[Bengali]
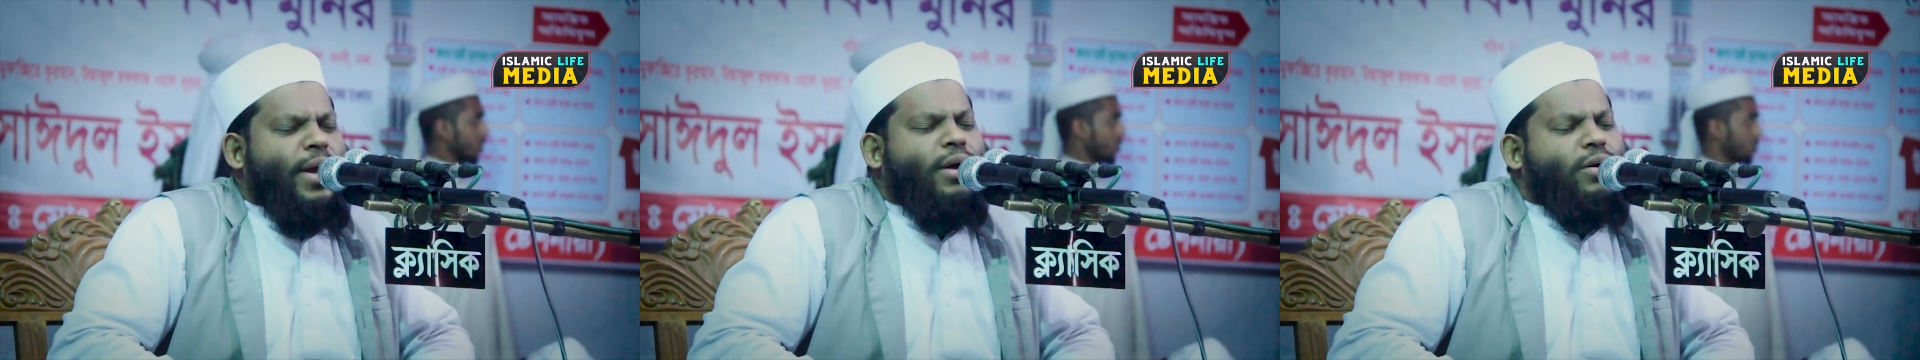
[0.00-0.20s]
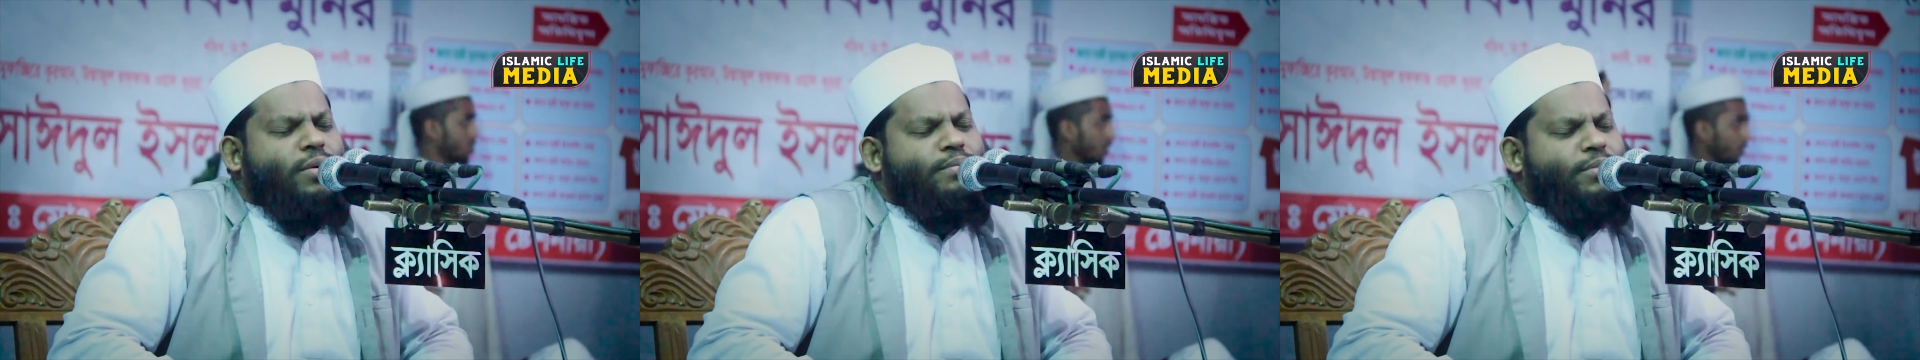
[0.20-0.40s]

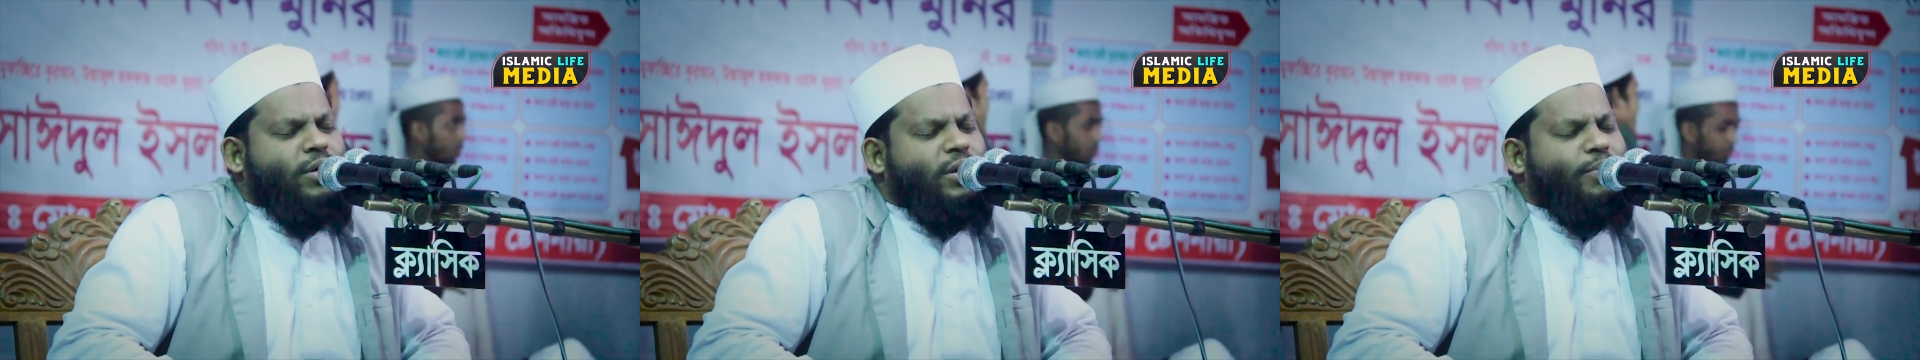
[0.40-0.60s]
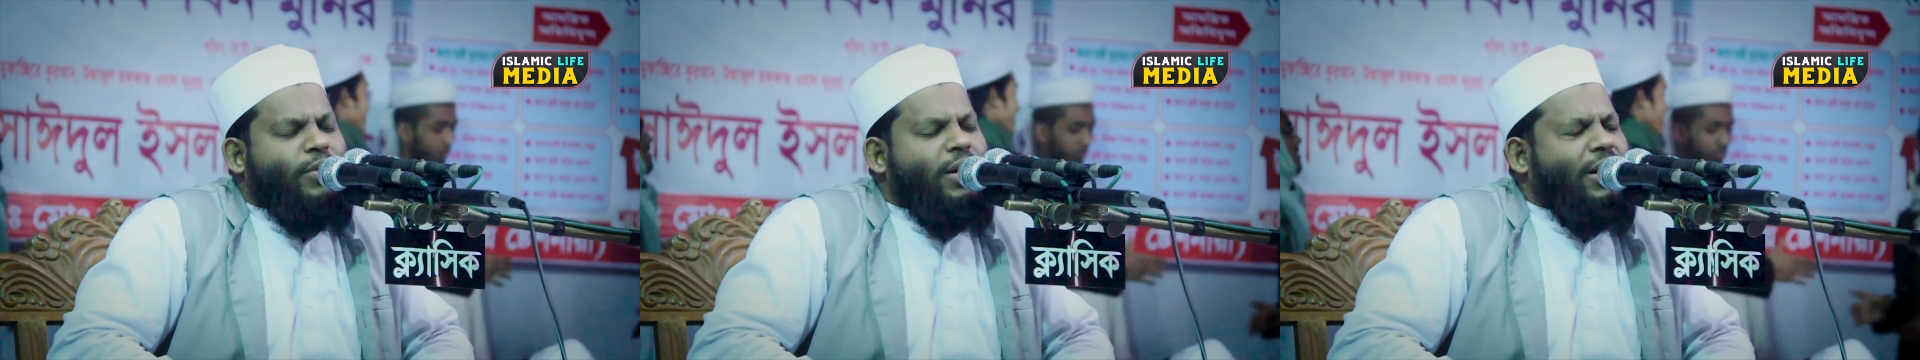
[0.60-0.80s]

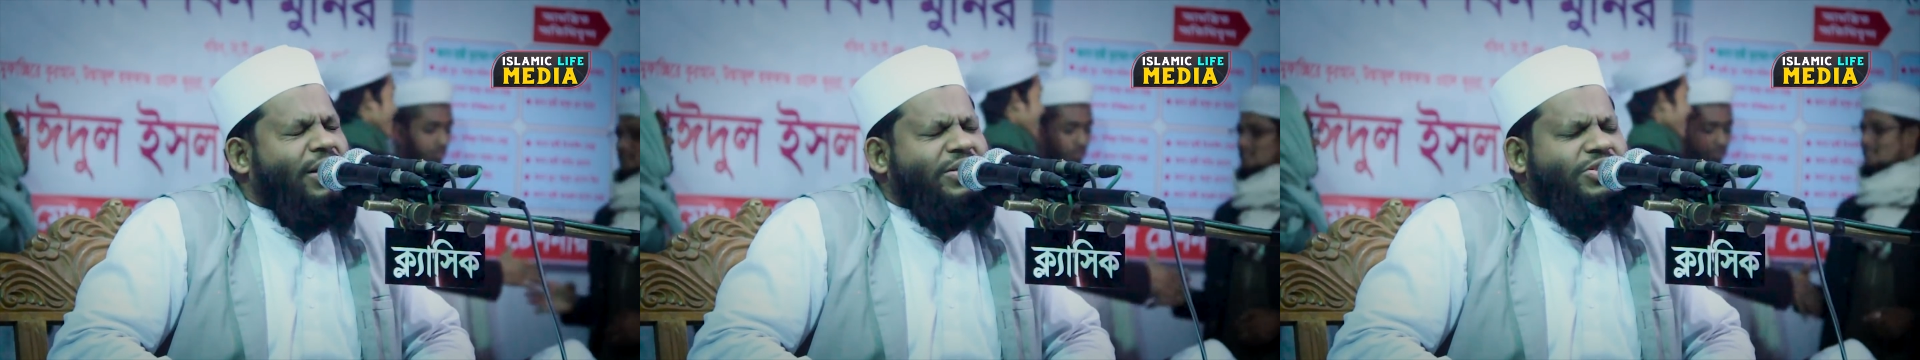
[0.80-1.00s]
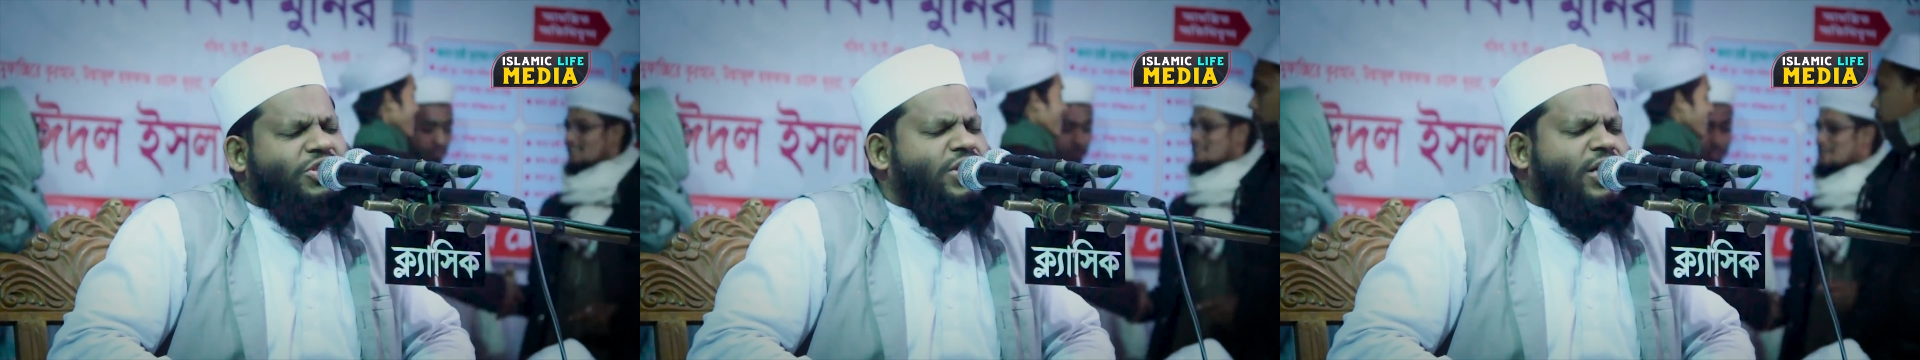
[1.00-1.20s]
পায়গম্বর
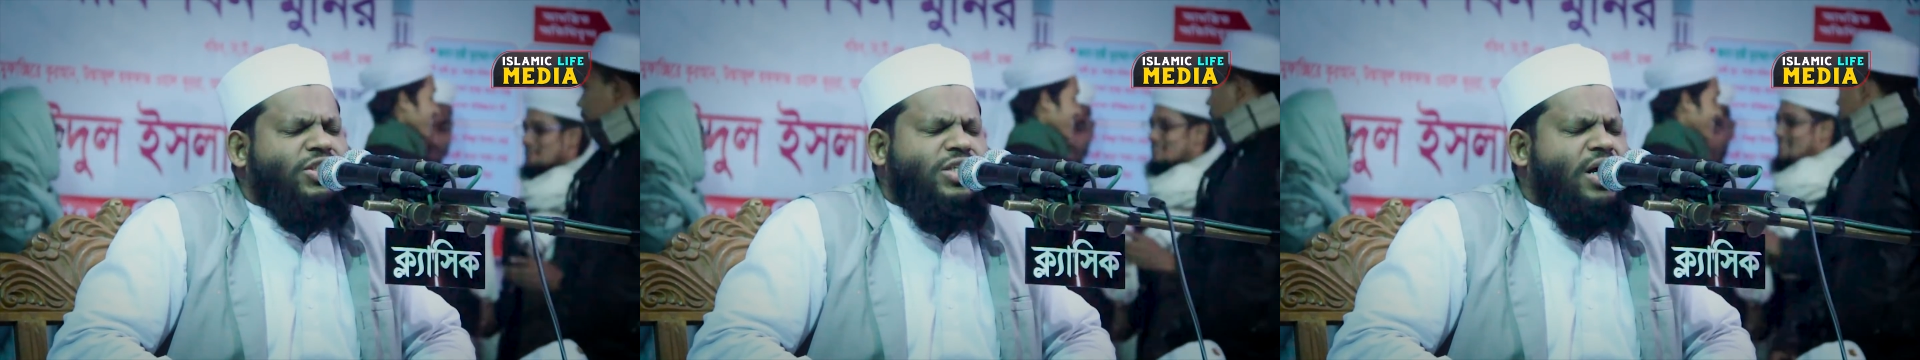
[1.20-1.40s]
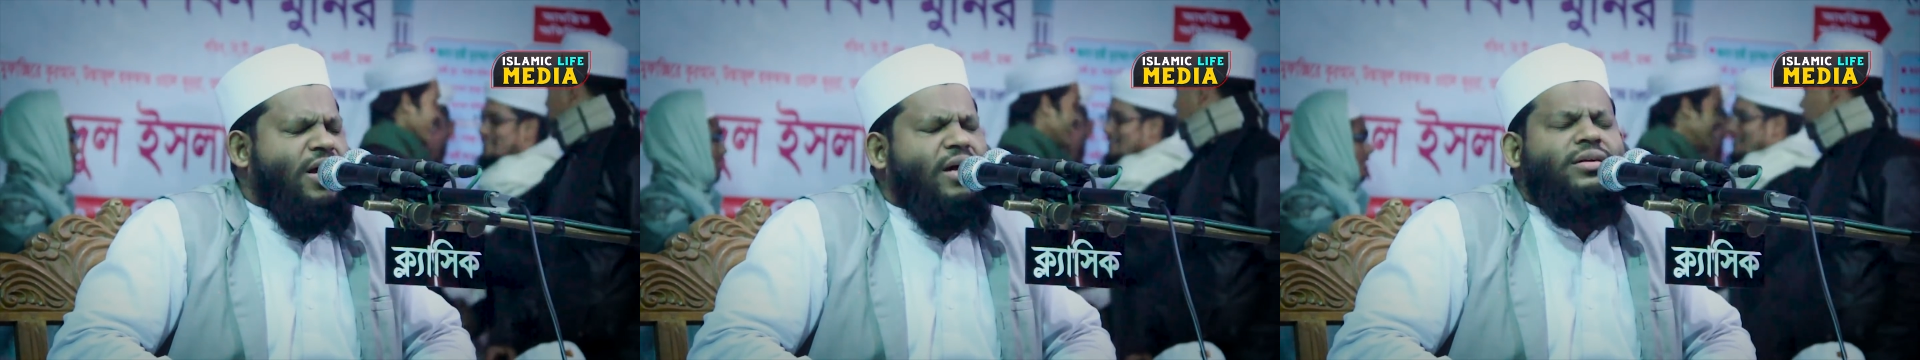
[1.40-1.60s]
বললেন
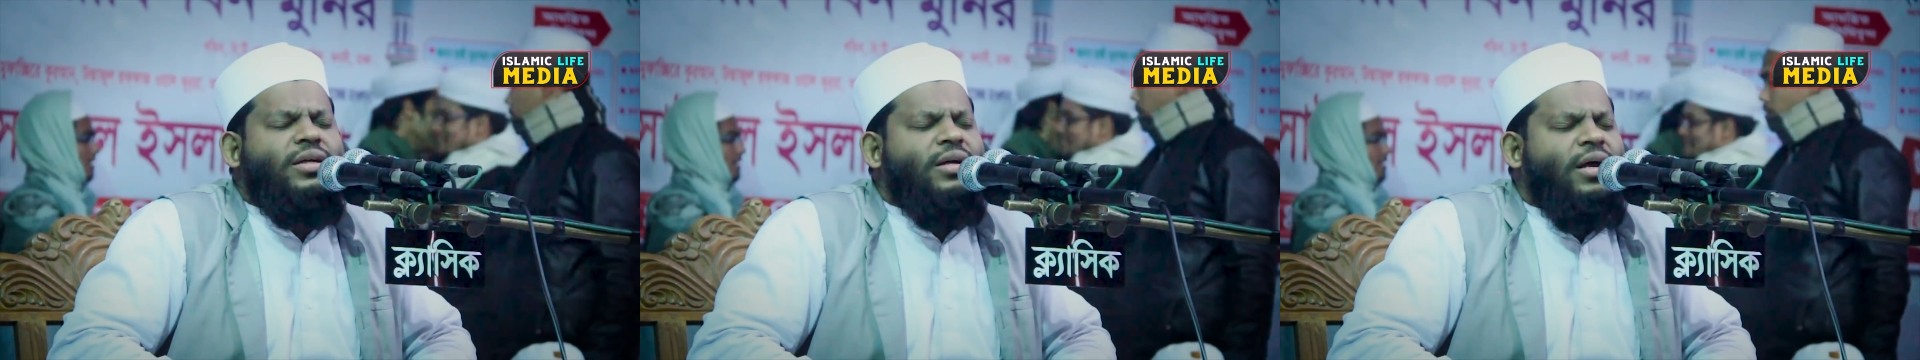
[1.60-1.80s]
চাচা